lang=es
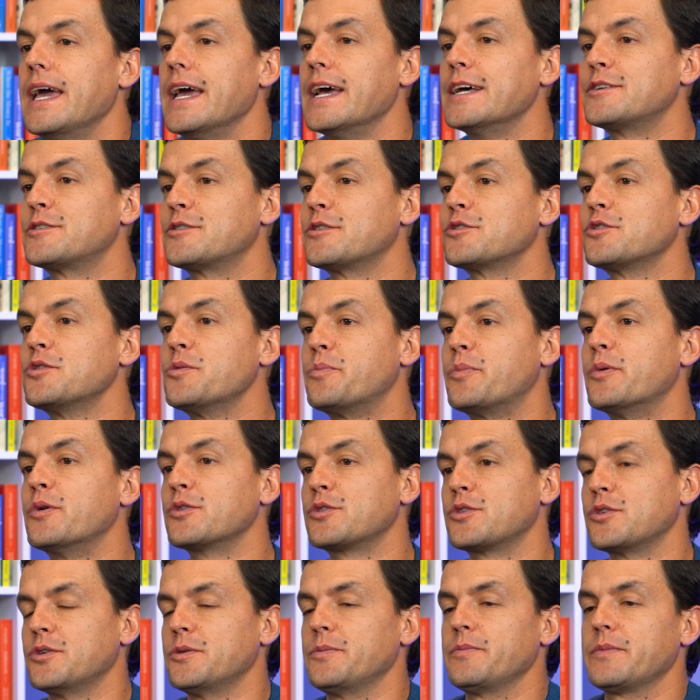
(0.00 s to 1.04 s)
Esto
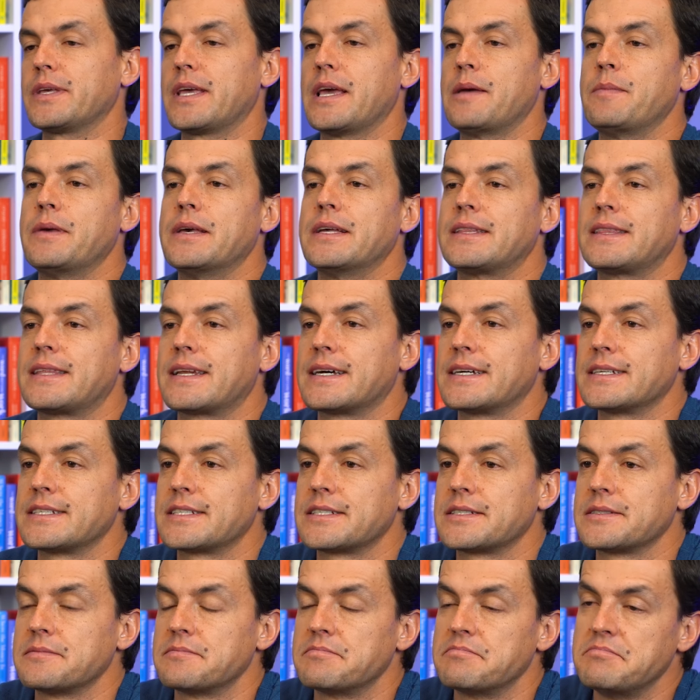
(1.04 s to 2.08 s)
supuso que mientras